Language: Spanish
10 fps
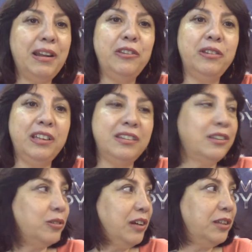hablando de que
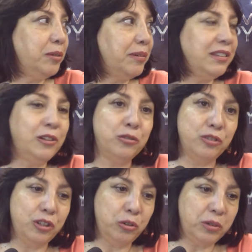esas son las vivas y
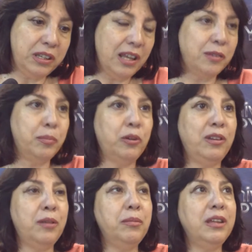constituidas,
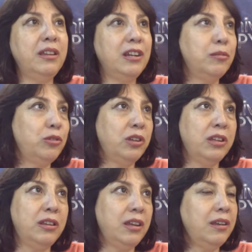pero también tenemos
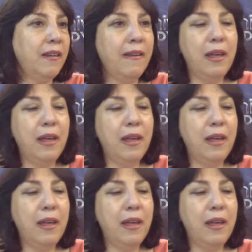gente,